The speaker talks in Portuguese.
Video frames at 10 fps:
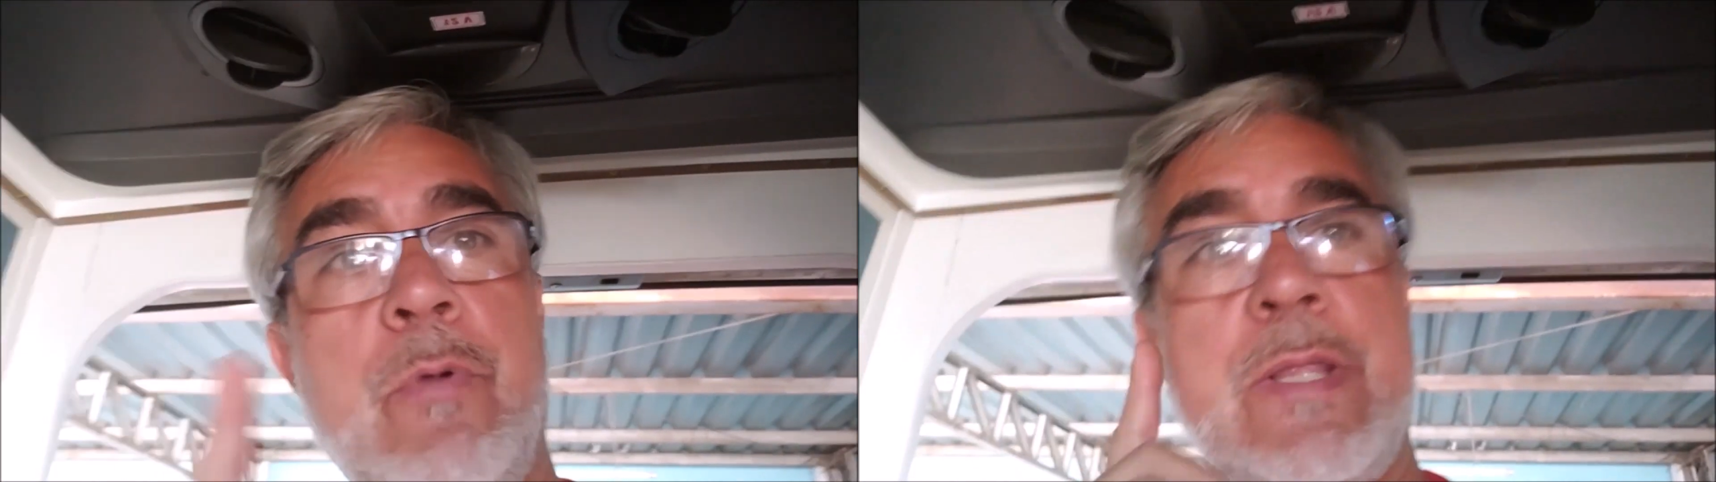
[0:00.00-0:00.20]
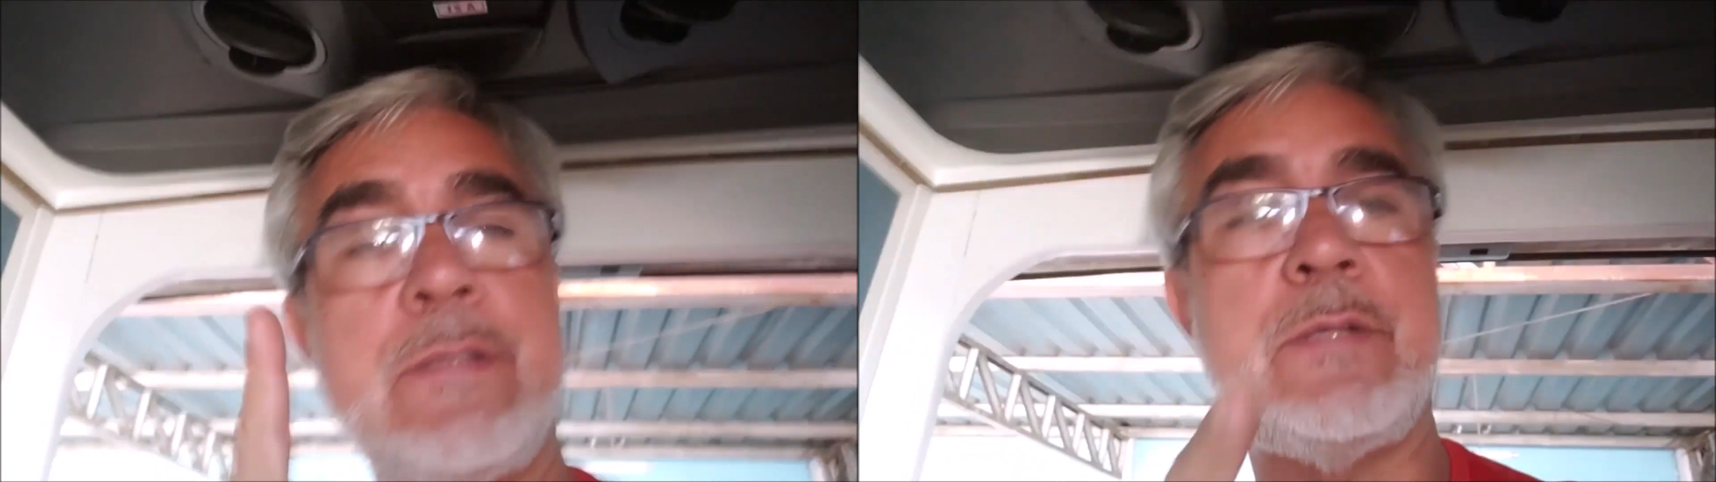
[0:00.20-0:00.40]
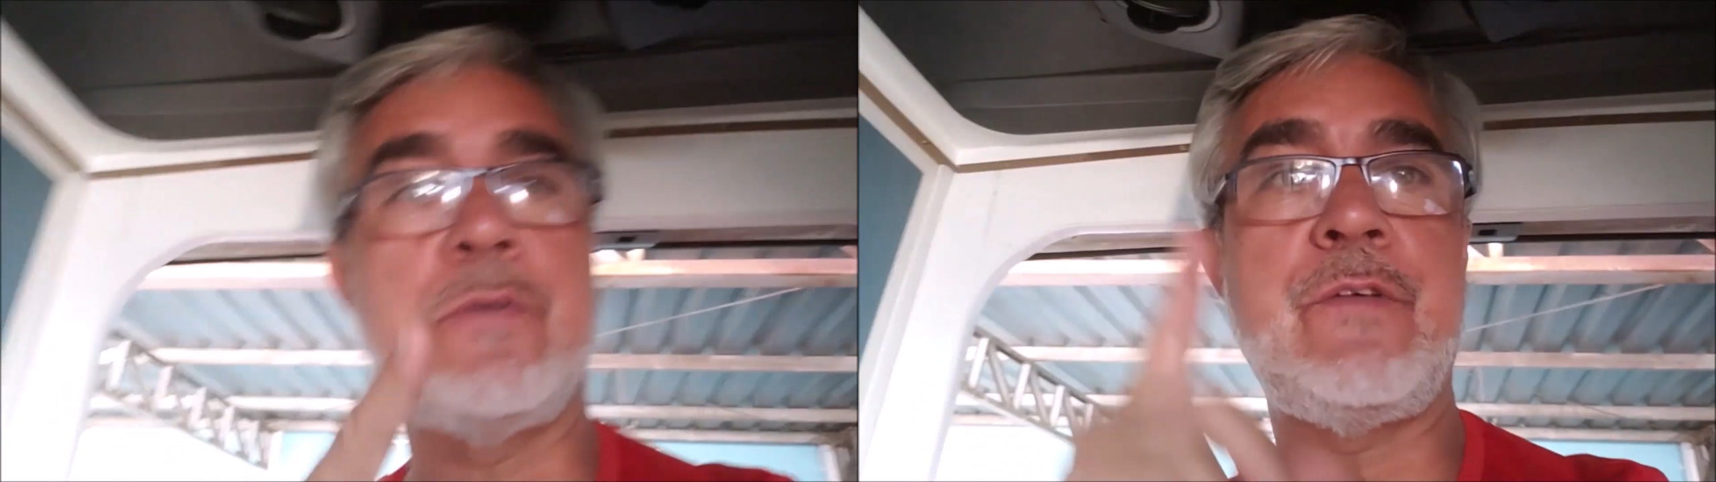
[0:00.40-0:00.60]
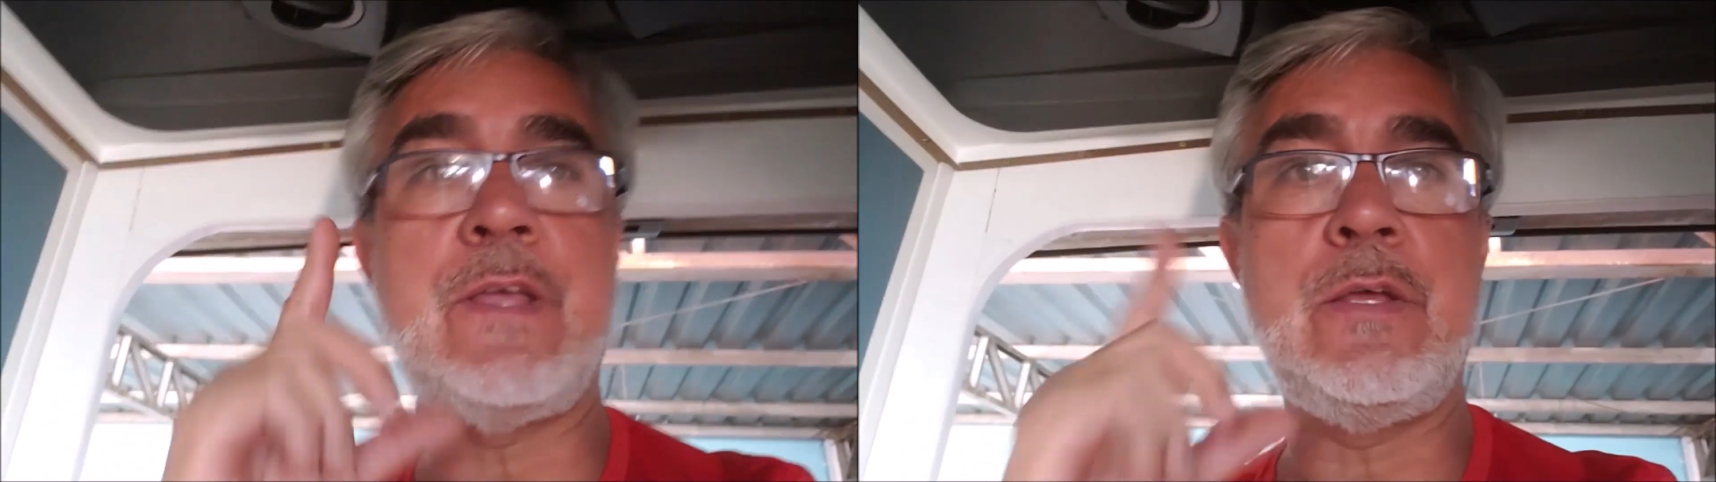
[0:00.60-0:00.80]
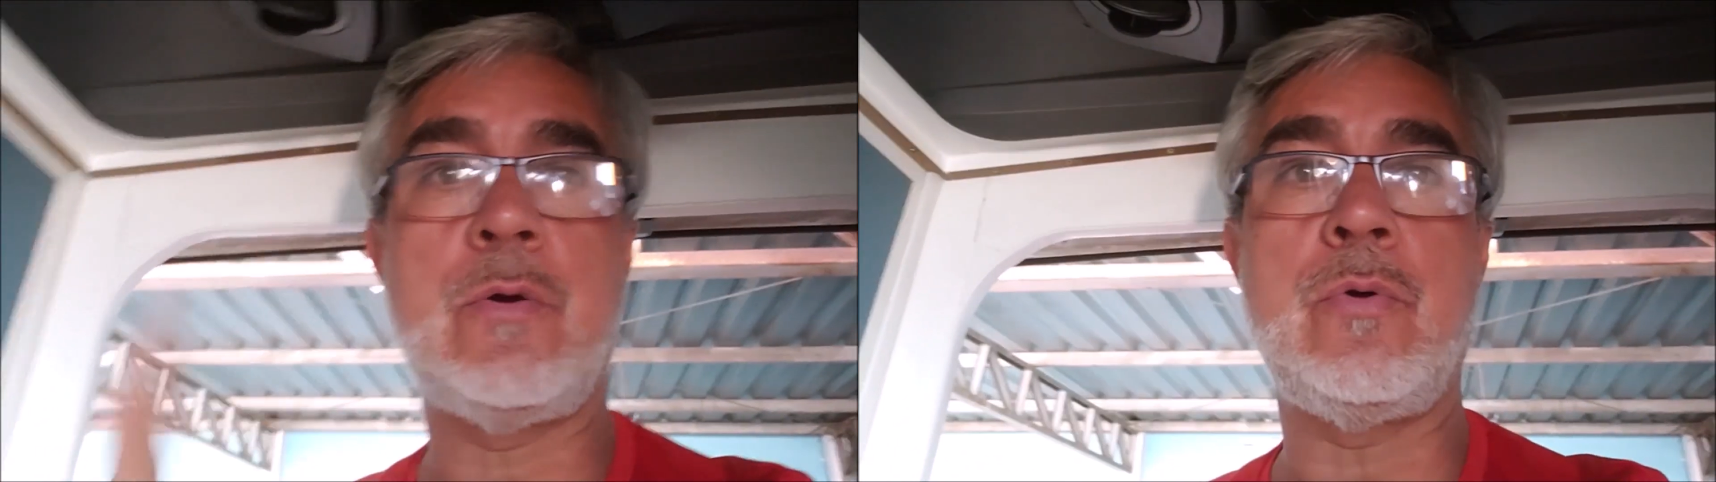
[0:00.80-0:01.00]
Muitas vezes o
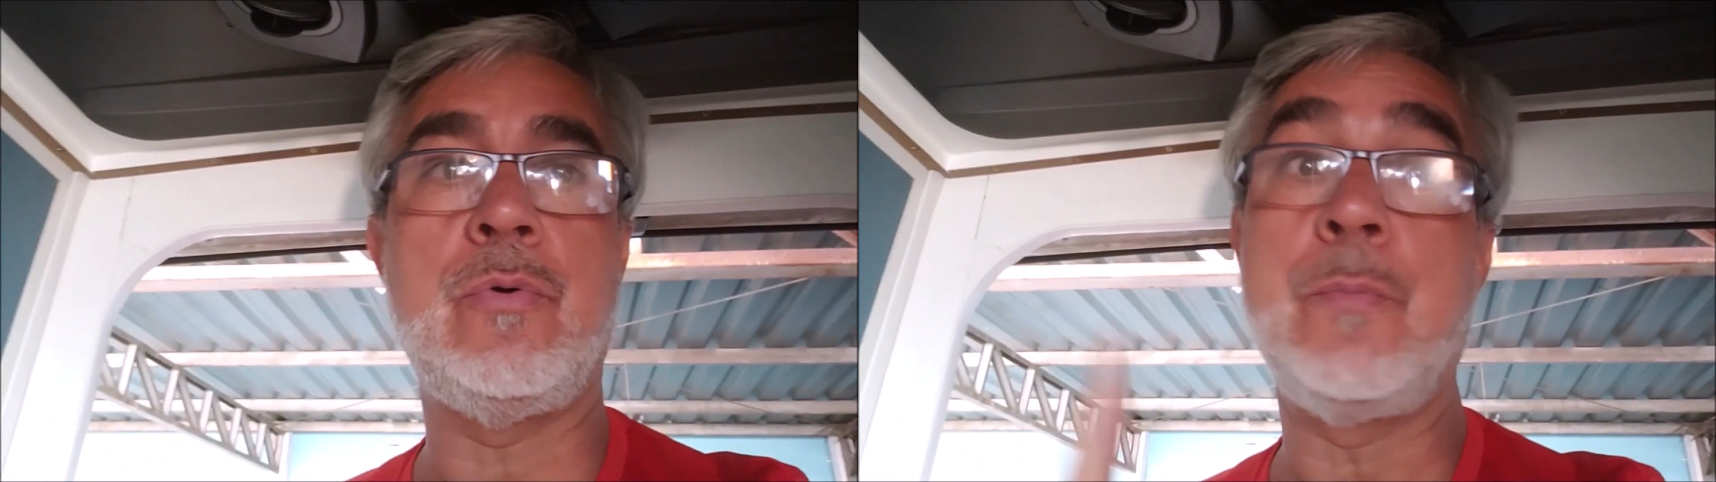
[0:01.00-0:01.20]
veículo,